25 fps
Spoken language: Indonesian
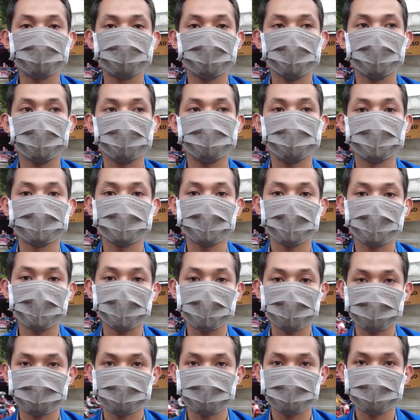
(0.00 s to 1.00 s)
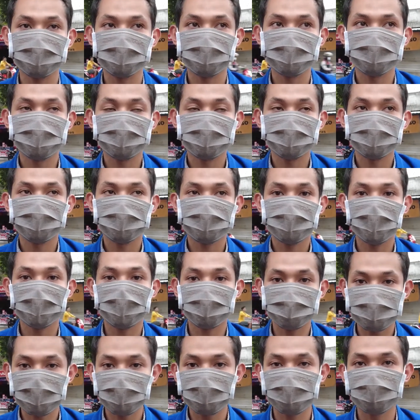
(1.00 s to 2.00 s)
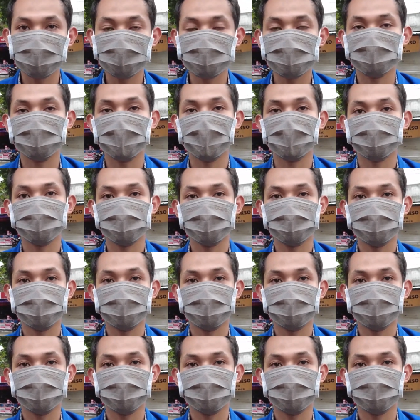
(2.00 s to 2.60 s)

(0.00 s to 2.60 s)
eh, bencana erupsi Gunung Semeru.